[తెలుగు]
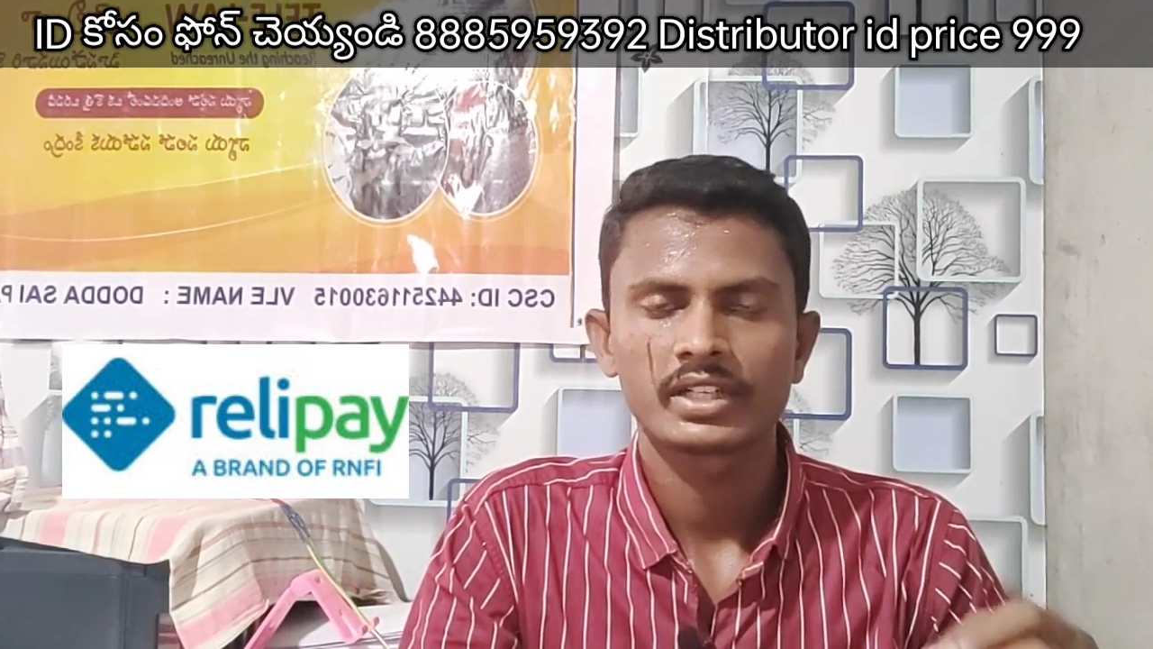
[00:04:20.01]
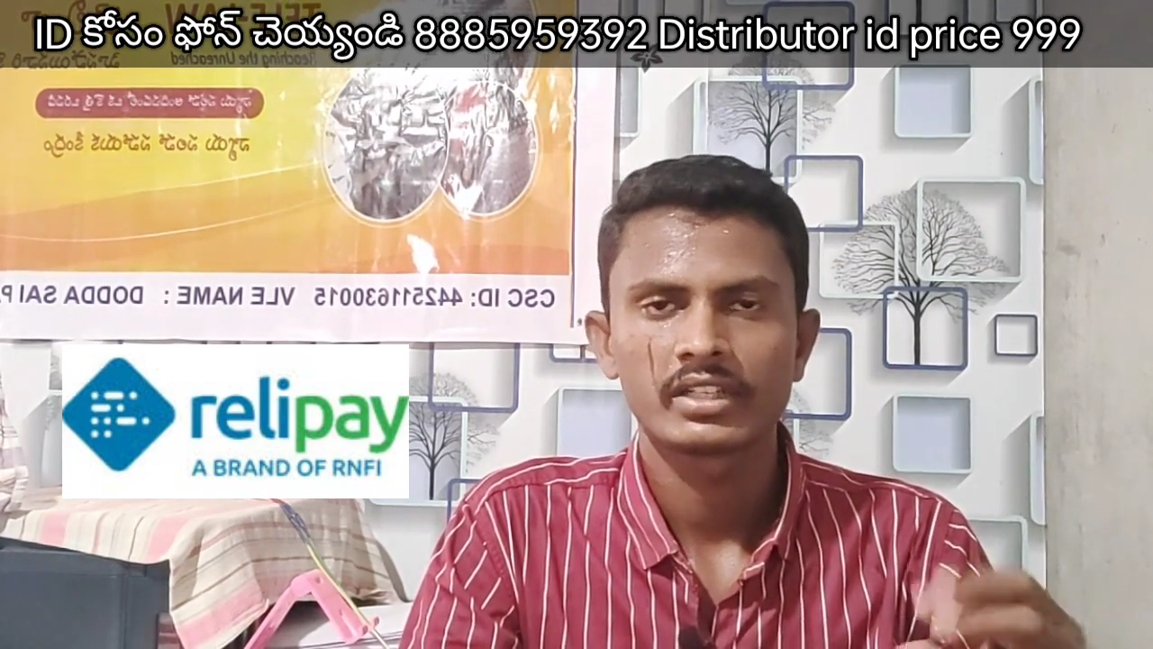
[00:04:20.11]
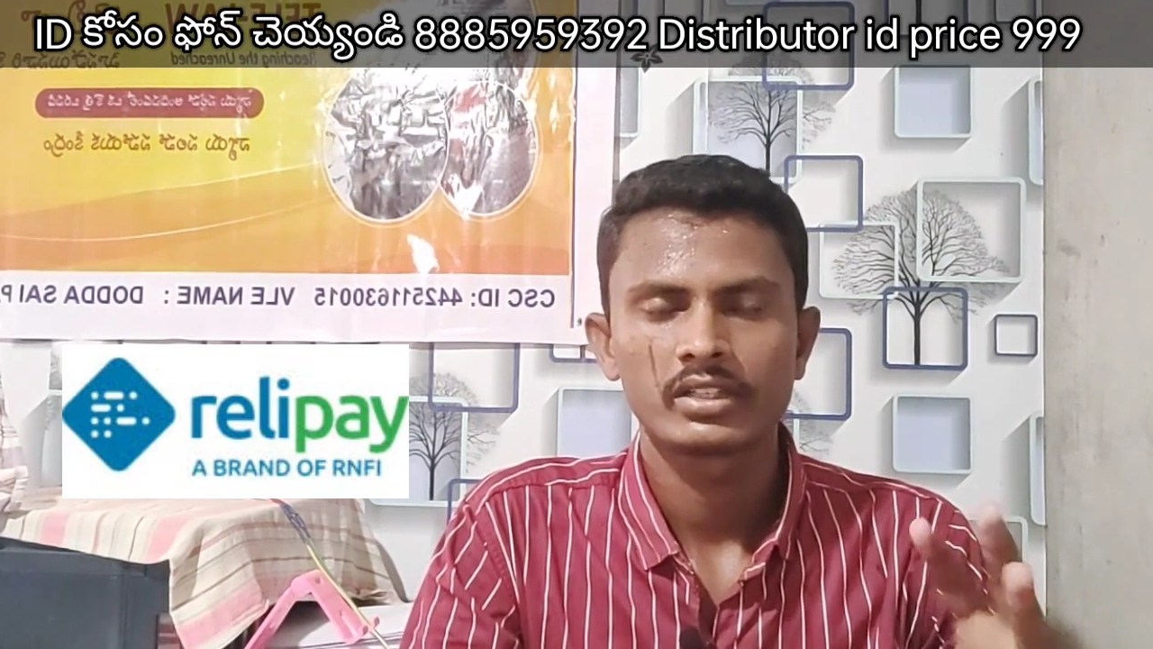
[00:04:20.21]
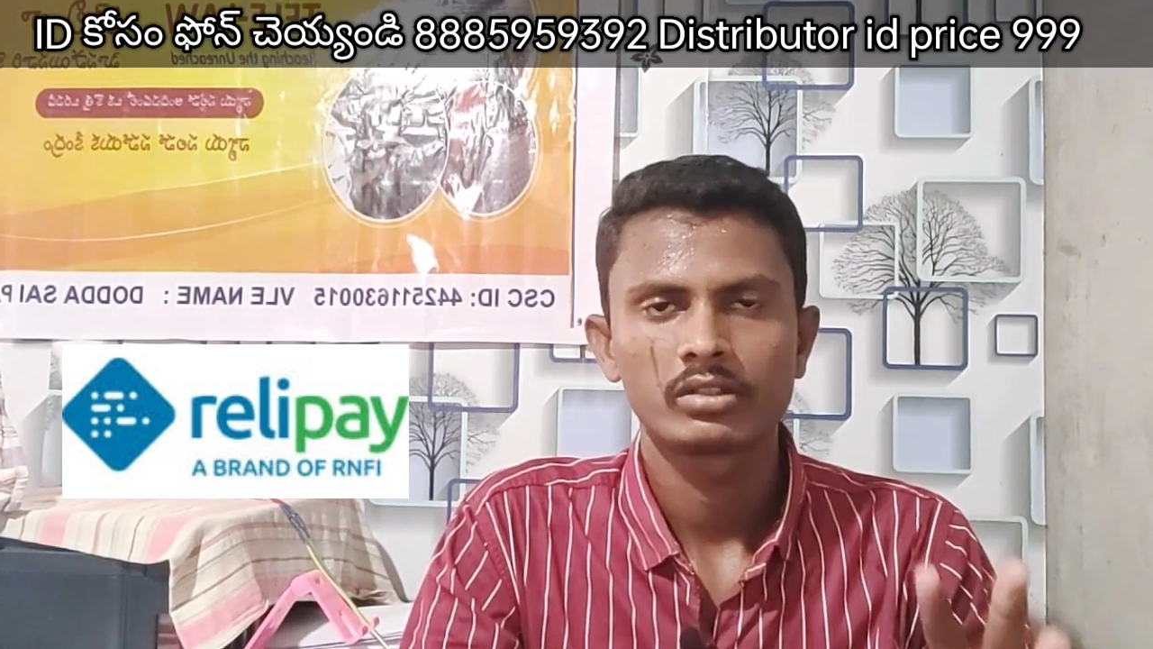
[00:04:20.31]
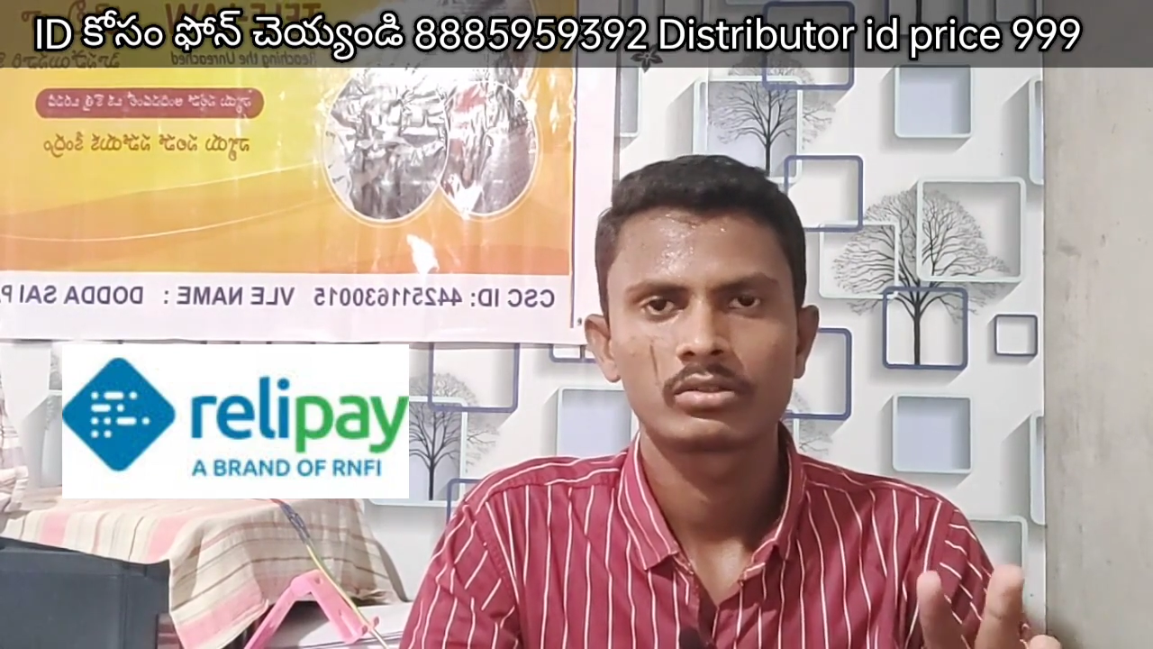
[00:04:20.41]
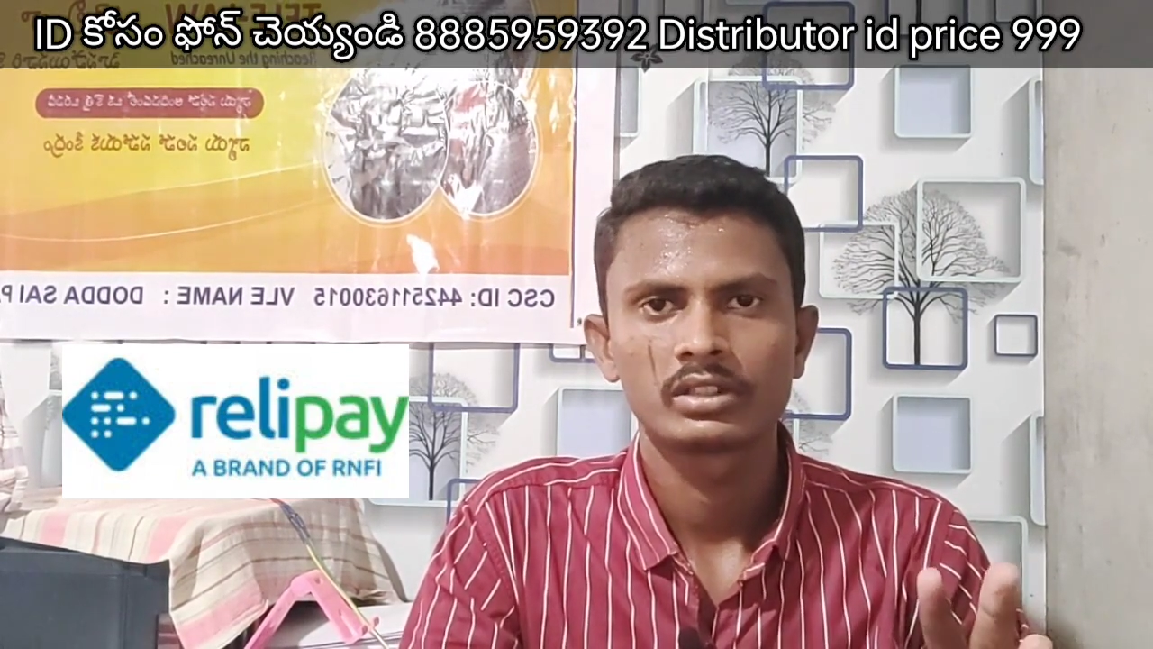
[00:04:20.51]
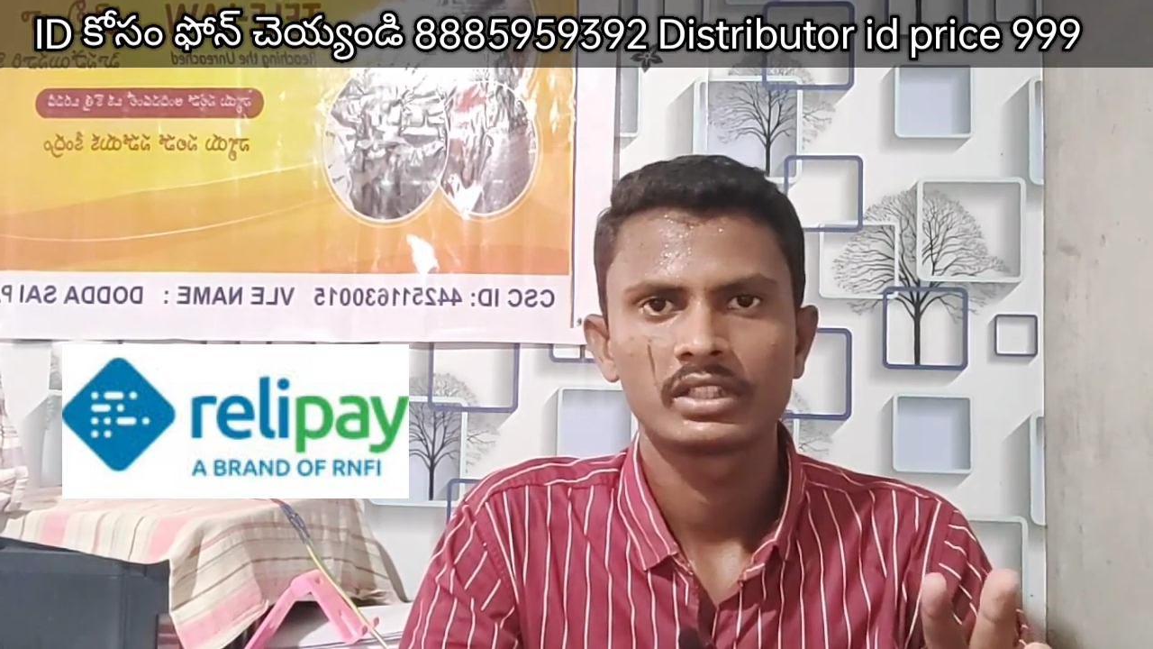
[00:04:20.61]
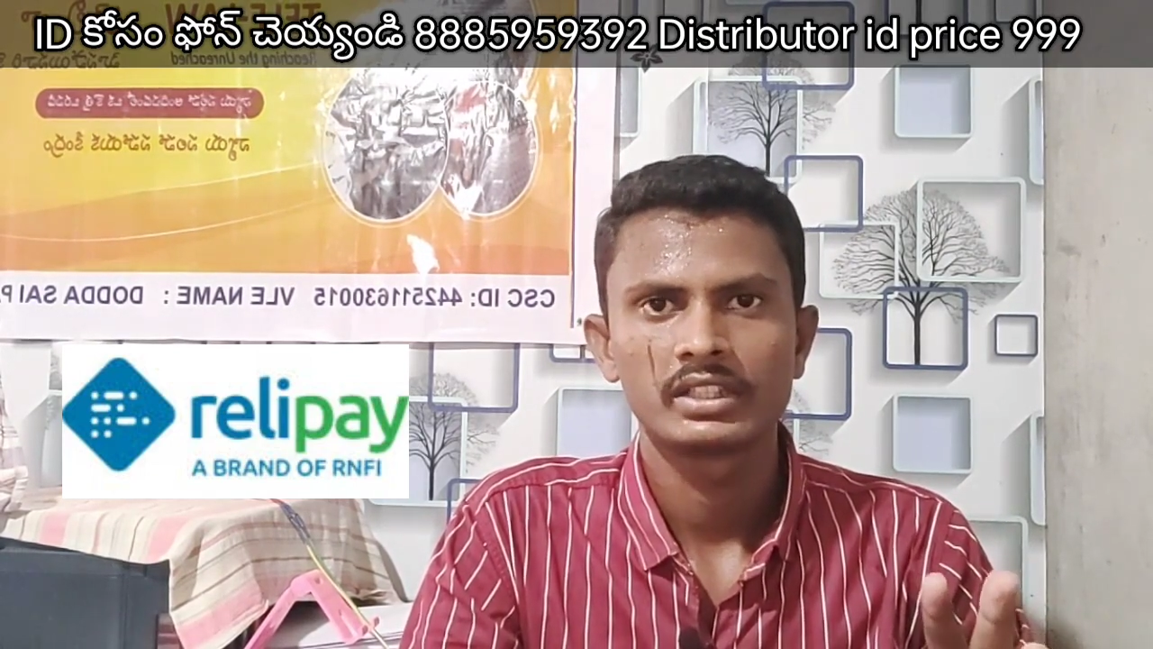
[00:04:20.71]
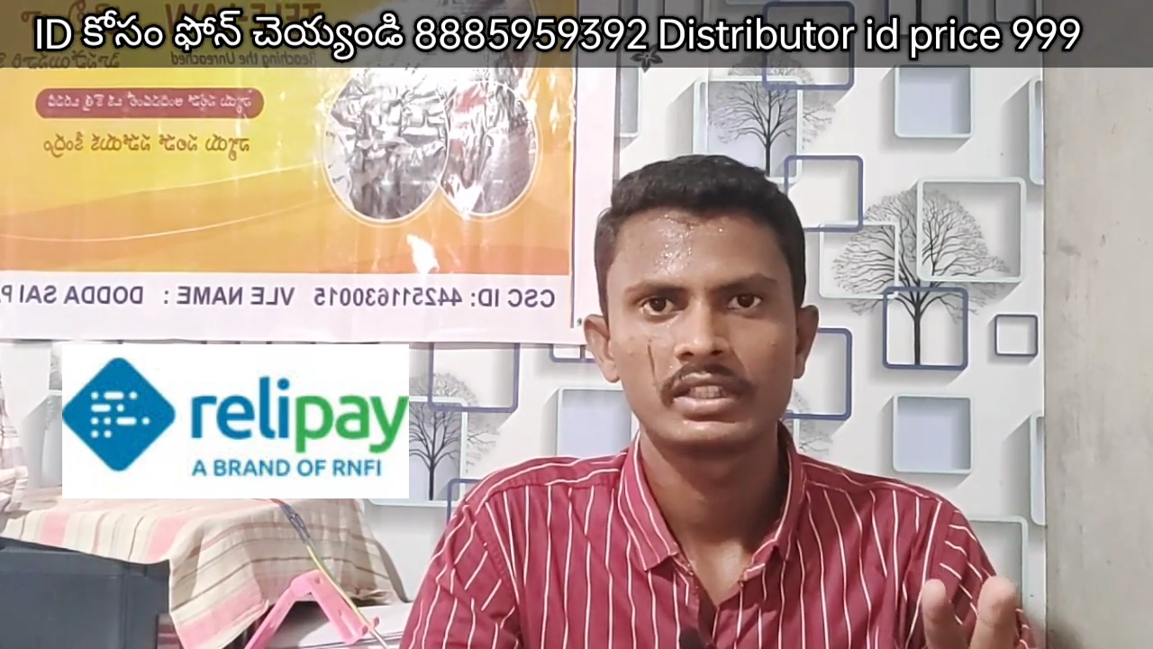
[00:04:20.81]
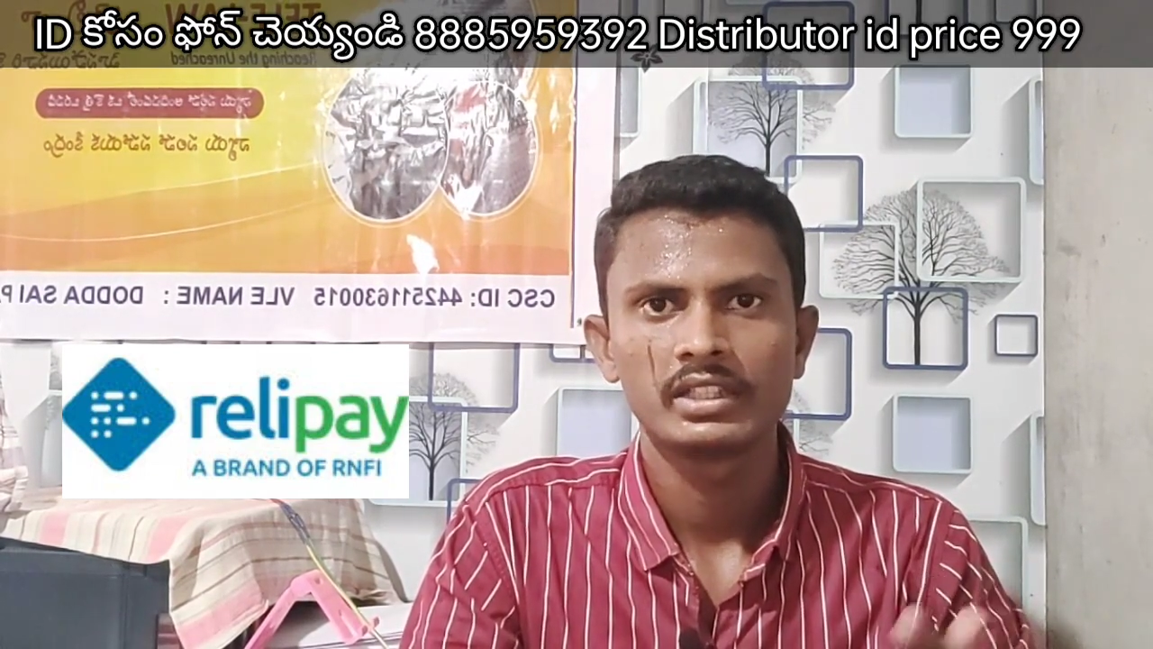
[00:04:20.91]
ఫైవ్ హండ్రెడ్
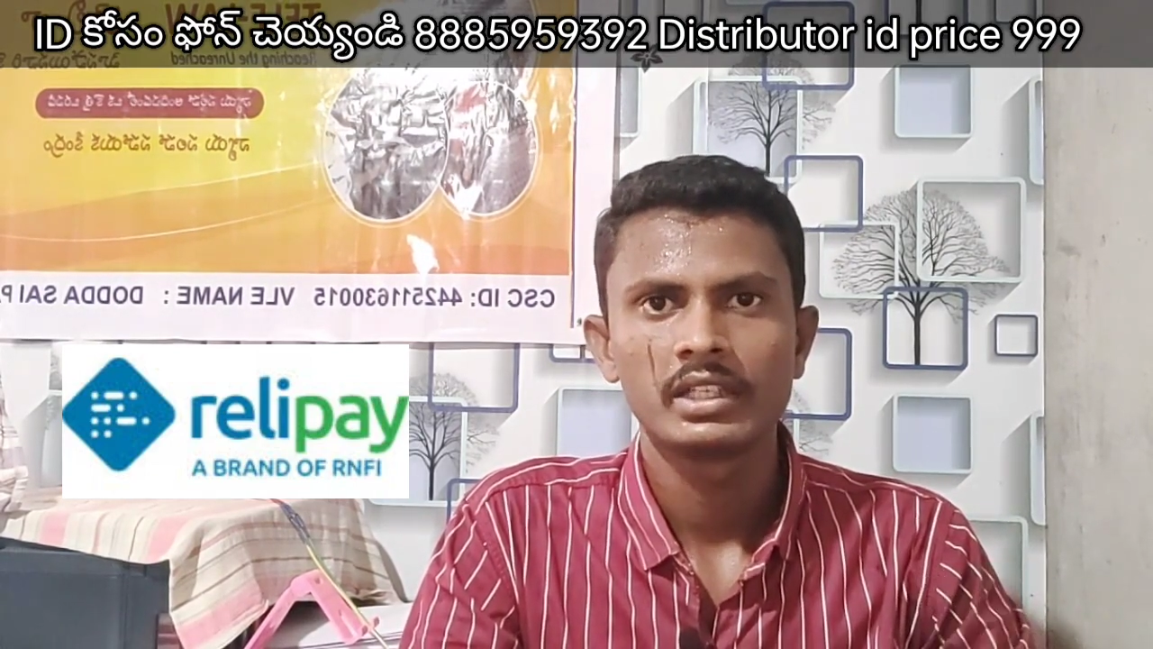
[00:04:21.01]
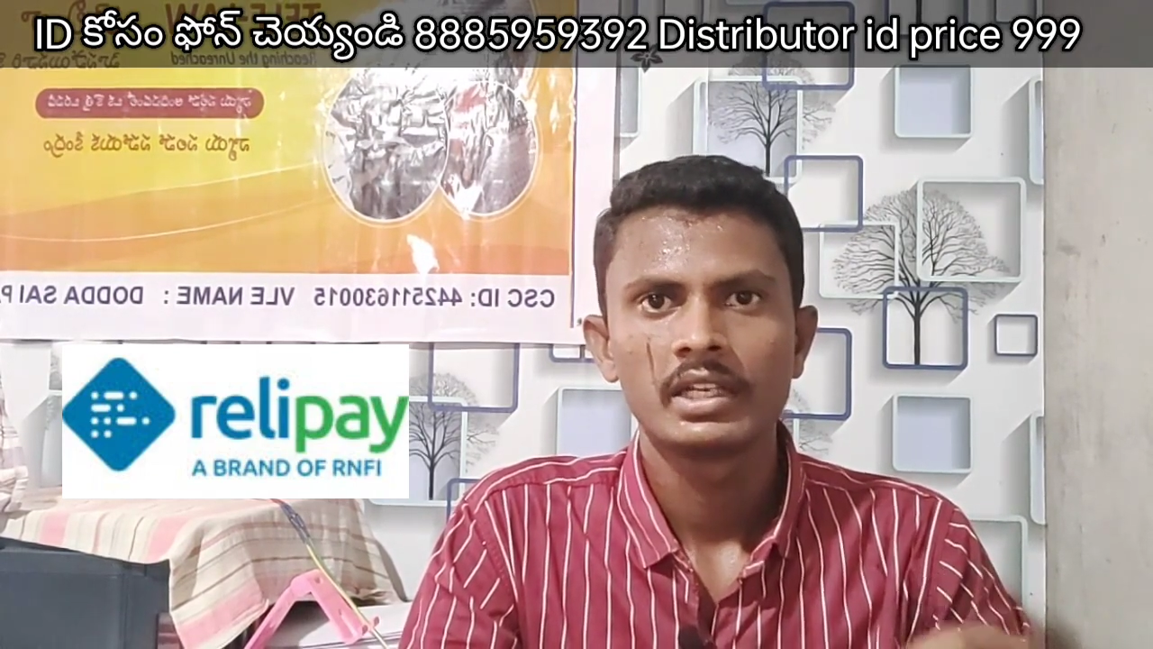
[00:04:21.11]
అవుతుందండి